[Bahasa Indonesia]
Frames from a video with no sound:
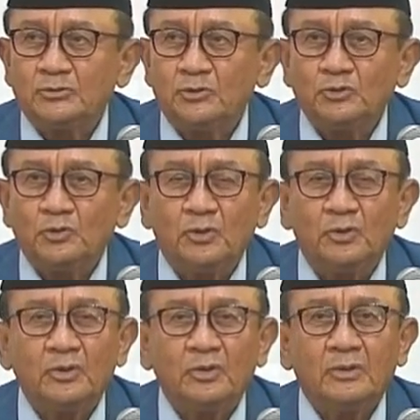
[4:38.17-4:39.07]
sosok
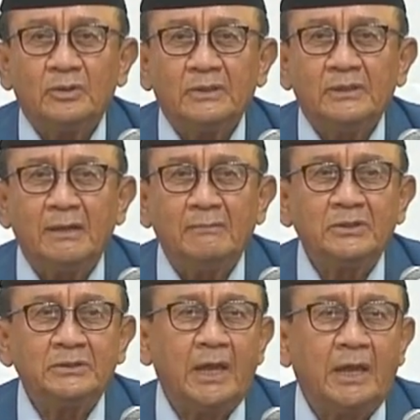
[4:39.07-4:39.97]
yang
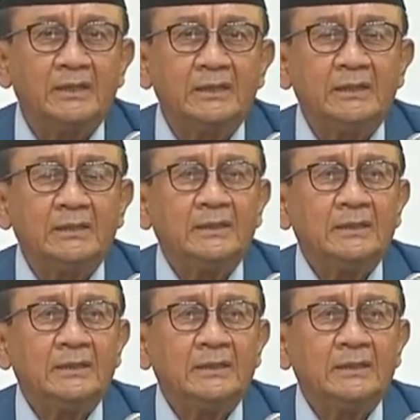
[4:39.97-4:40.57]
menjadi